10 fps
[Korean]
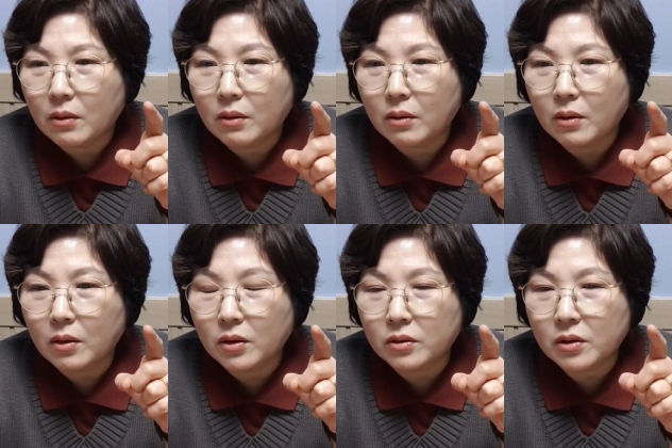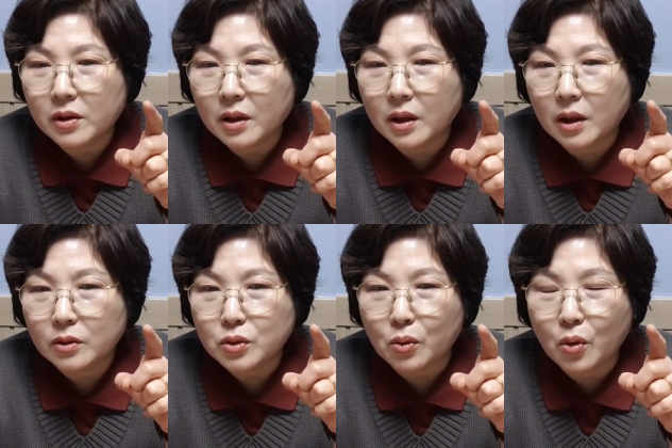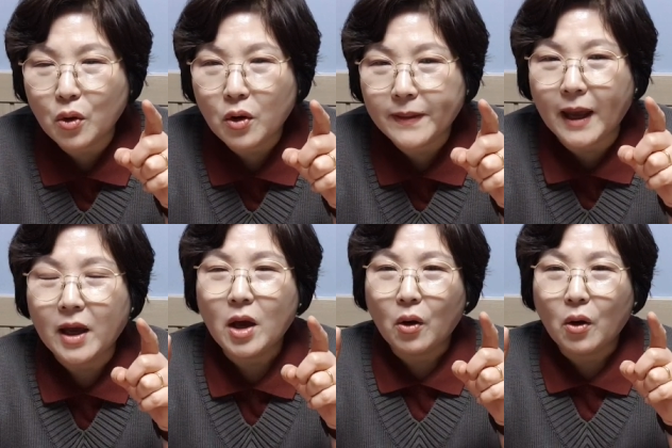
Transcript: 어, 8개가 저고. 네.